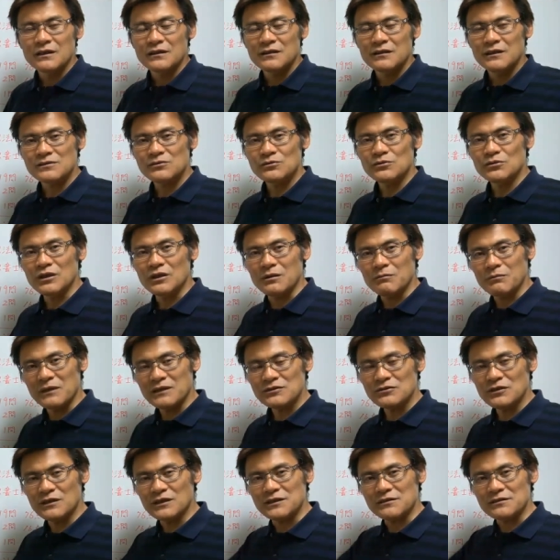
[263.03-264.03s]
ですので、
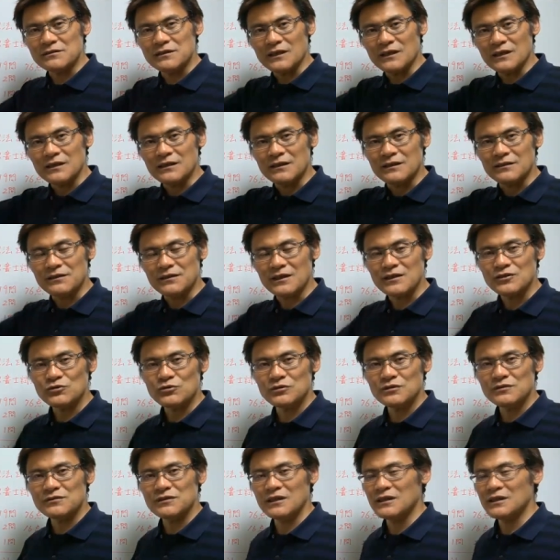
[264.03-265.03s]
まずはですね、最
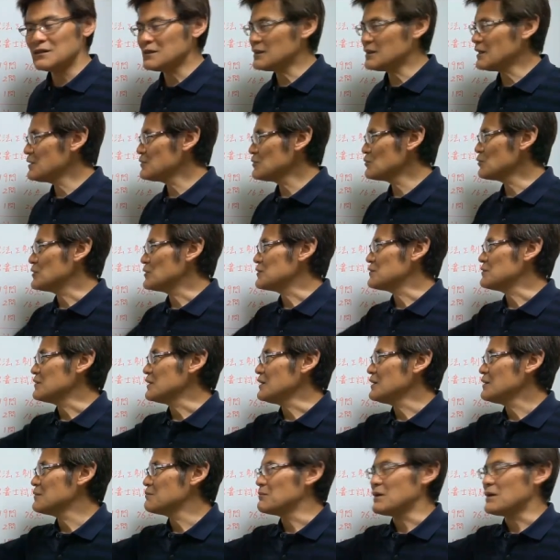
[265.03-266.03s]
初に全体像です
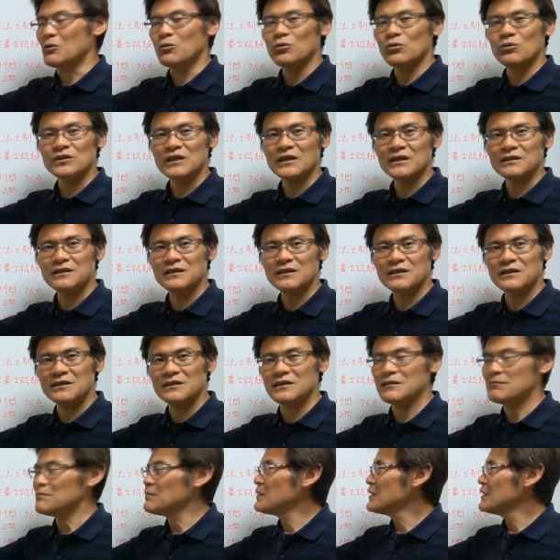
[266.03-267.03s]
ね、まあ、横断的
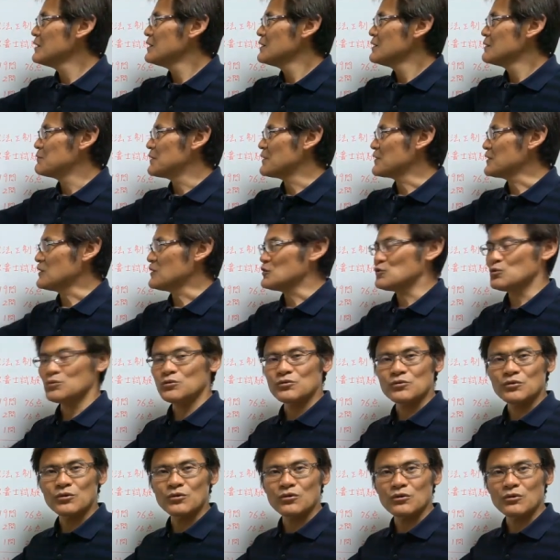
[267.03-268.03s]
に、まあ、最初
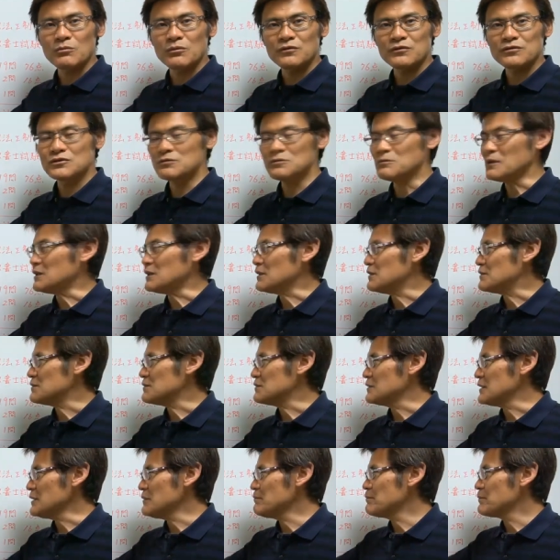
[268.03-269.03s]
の総論も含めてです
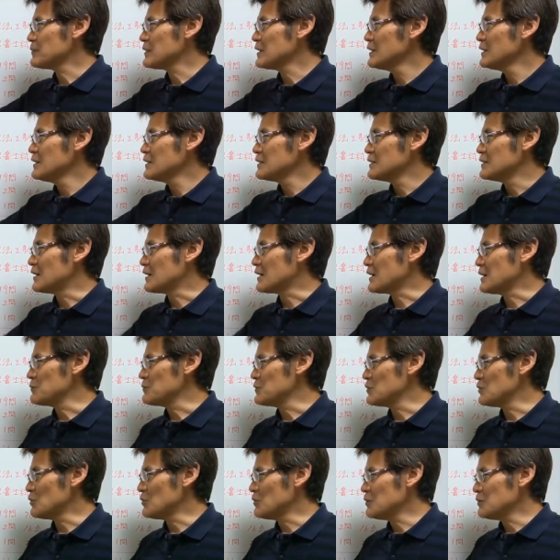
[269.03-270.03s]
ね、中
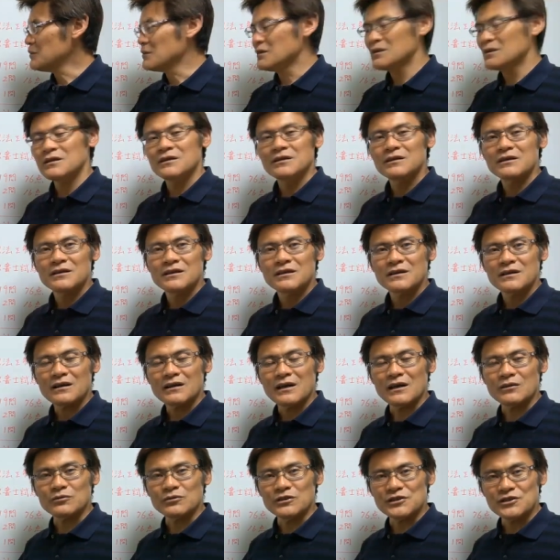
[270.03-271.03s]
身を
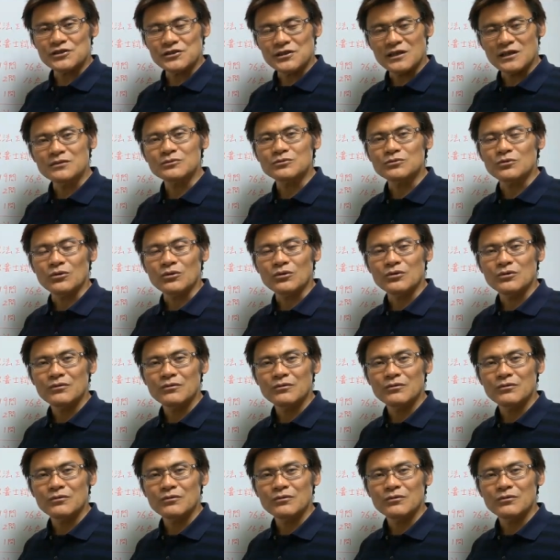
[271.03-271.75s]
確認していくと